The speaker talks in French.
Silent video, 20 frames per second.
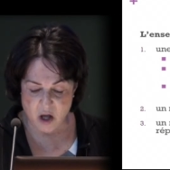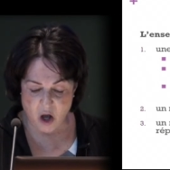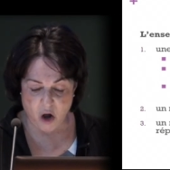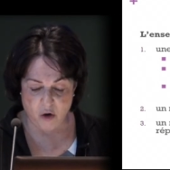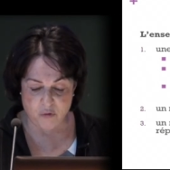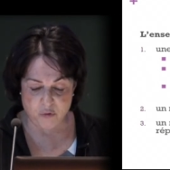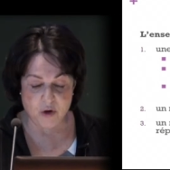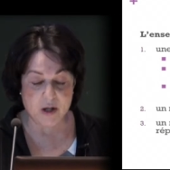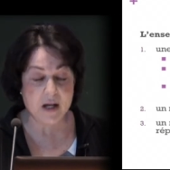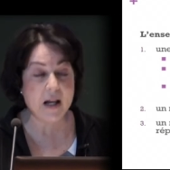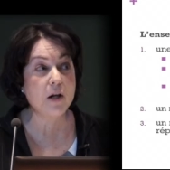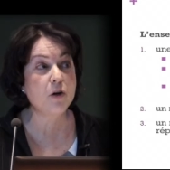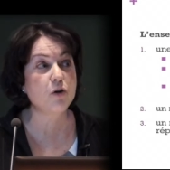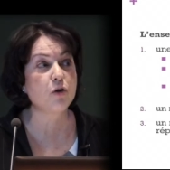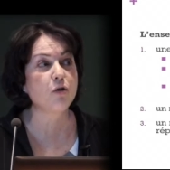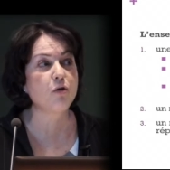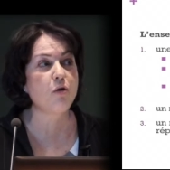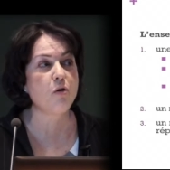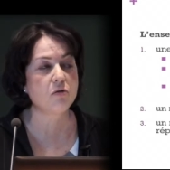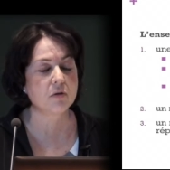Alors voilà
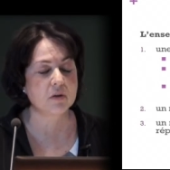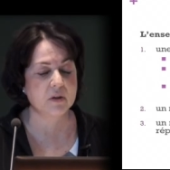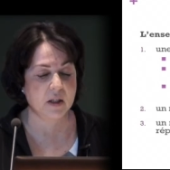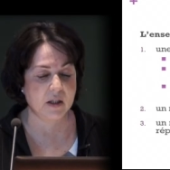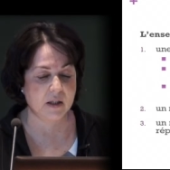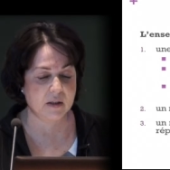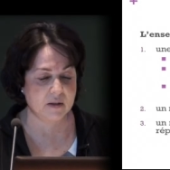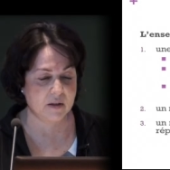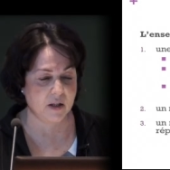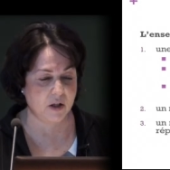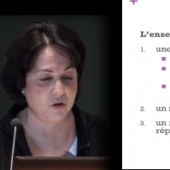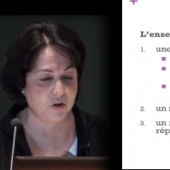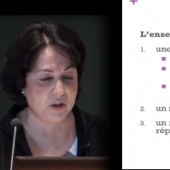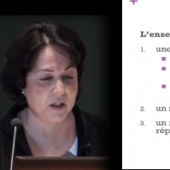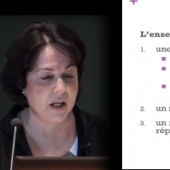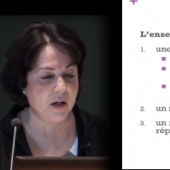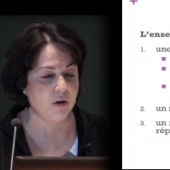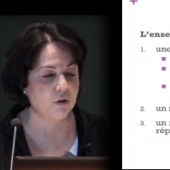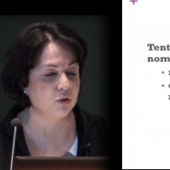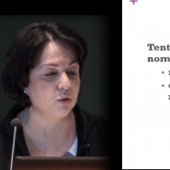le contexte dans
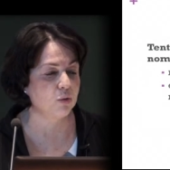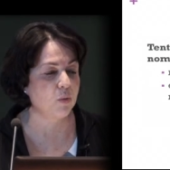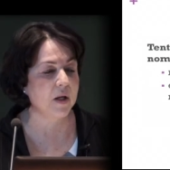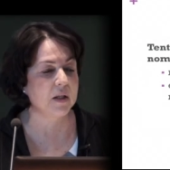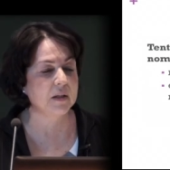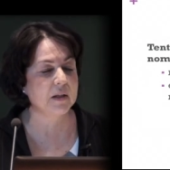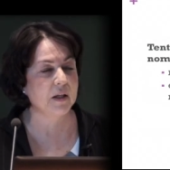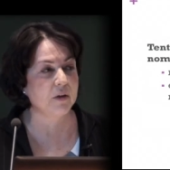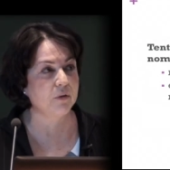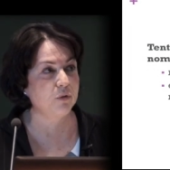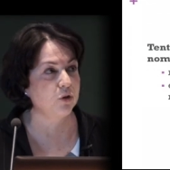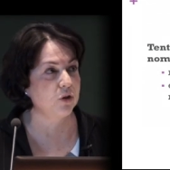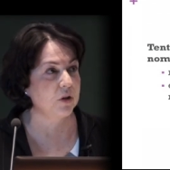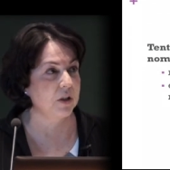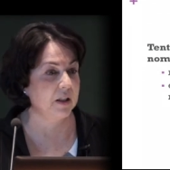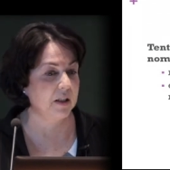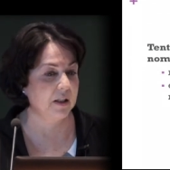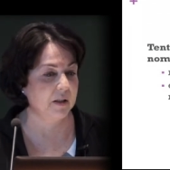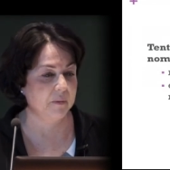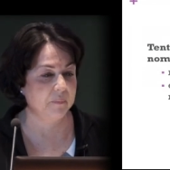lequel on doit
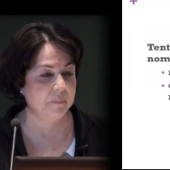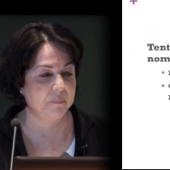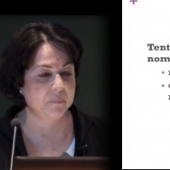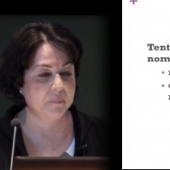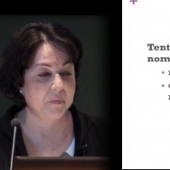intervenir.